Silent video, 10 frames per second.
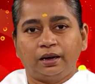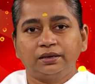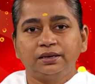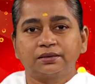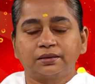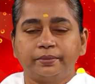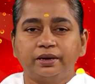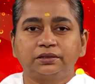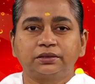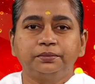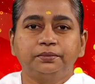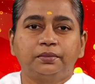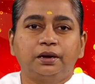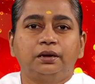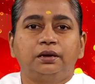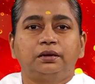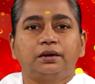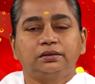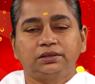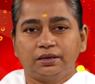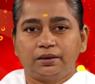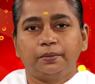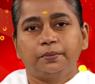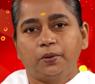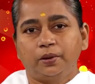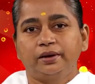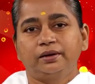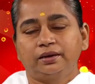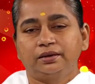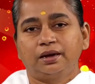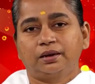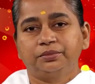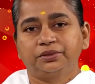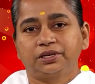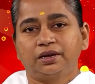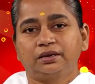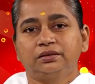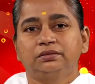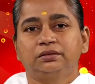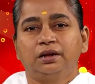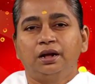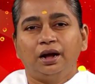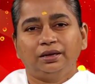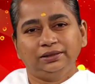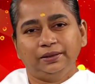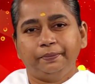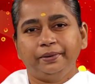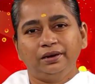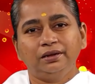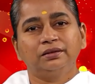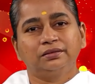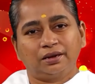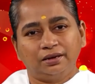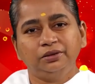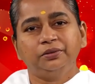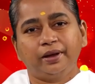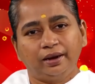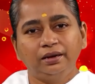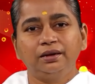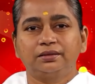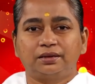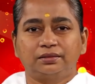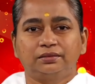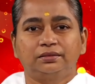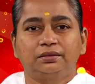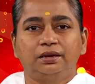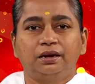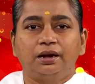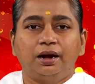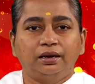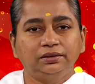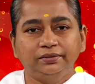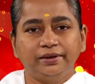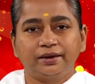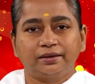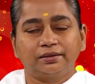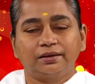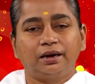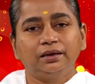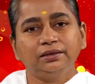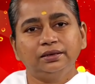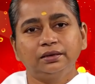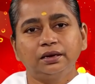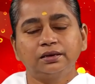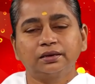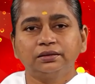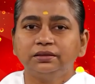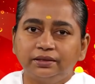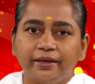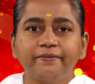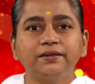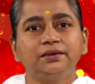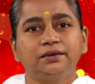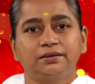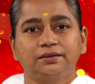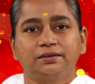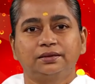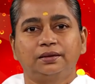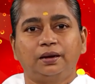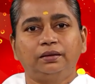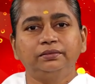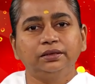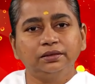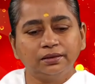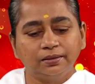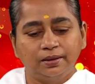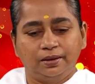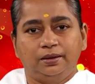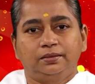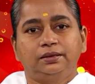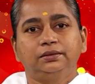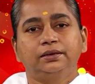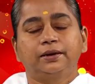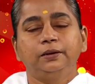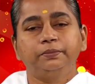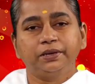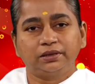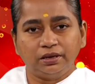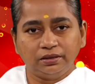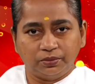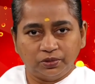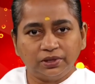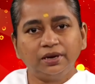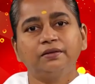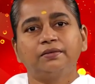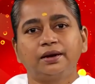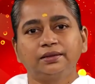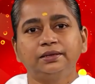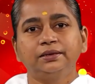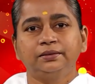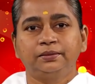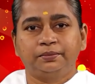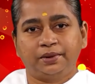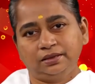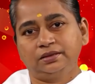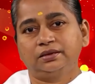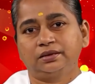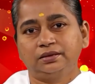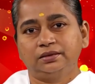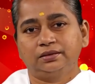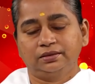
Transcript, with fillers: ஆரிய சமாஜம் ராஜா ராம் மோகன் ராய் ஆரம்பிச்சார அது எப்பன்னா அந்த கலியுகம் எண்டில் தான் அது வேற ஆரியர்கள்ன்றது தேவதைகள் அவங்க தான் இந்த கல்பத்துல முதல்ல வாழ்ந்த மனிதர்கள்